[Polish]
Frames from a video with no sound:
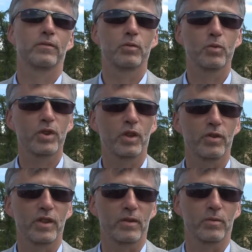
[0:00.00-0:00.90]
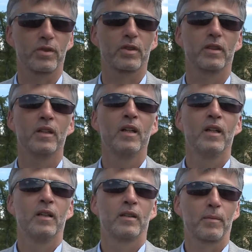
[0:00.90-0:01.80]
dłuższego czasu, czyli
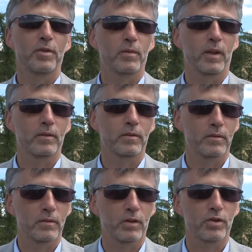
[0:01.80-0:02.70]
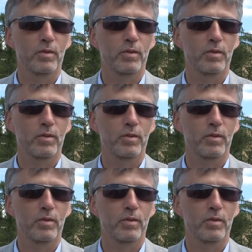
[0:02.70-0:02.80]
na przykład to,